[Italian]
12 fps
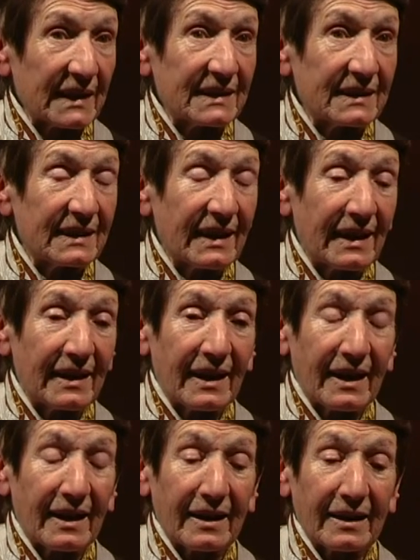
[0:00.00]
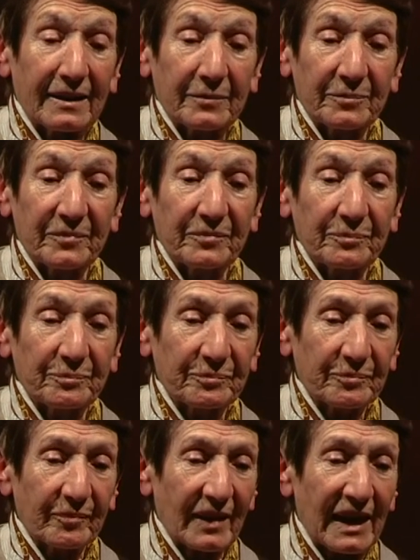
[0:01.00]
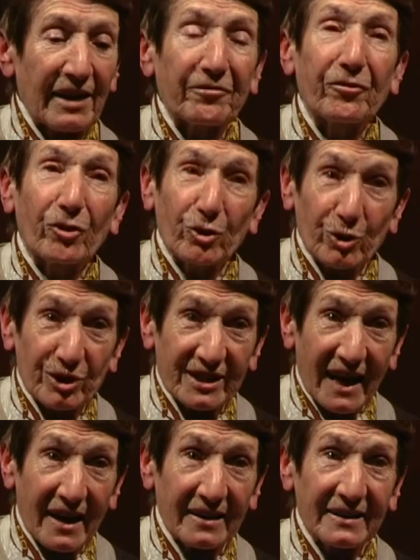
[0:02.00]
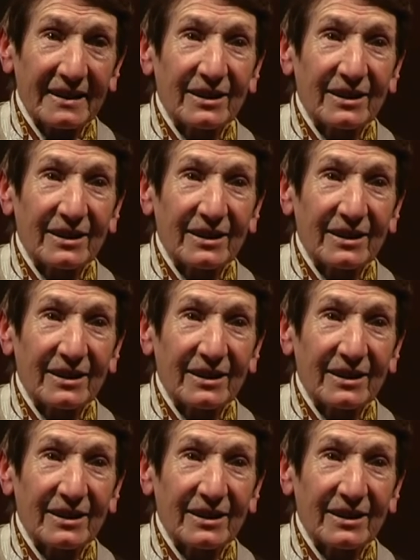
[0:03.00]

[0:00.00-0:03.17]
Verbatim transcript: della forza,